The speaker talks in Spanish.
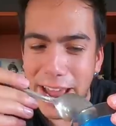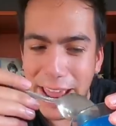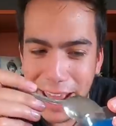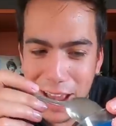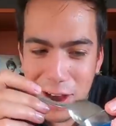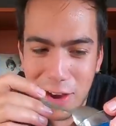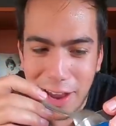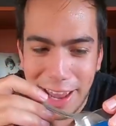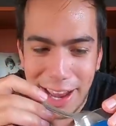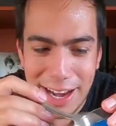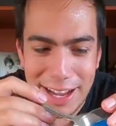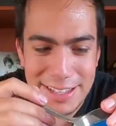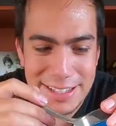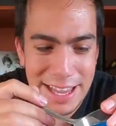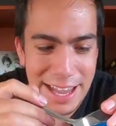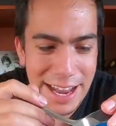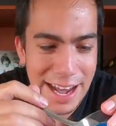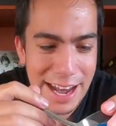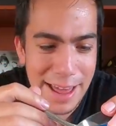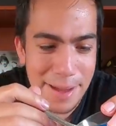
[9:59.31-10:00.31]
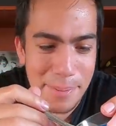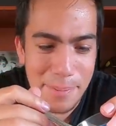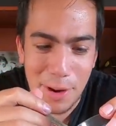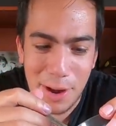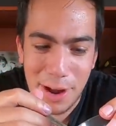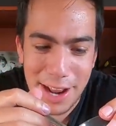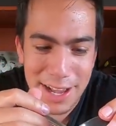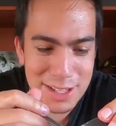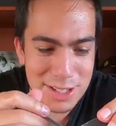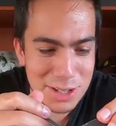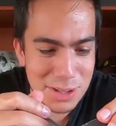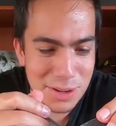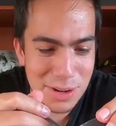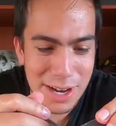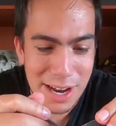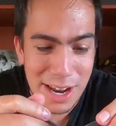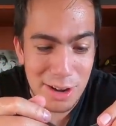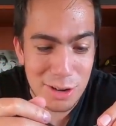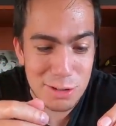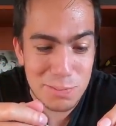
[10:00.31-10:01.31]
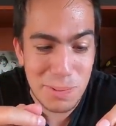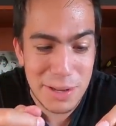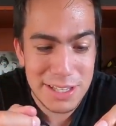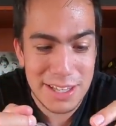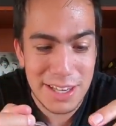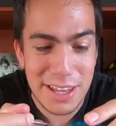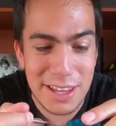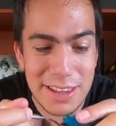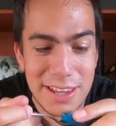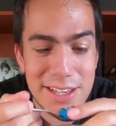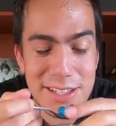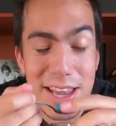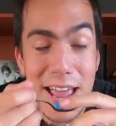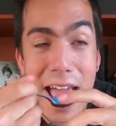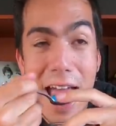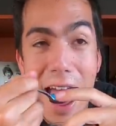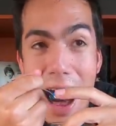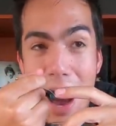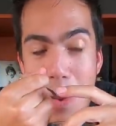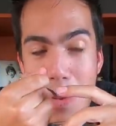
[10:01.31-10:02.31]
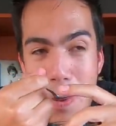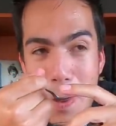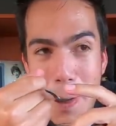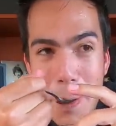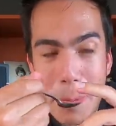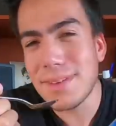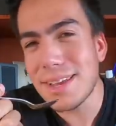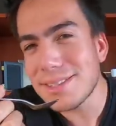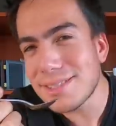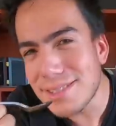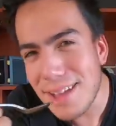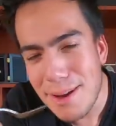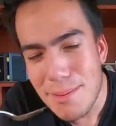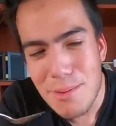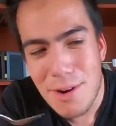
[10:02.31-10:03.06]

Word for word: creo que les den la mora azul a los pacientes. Está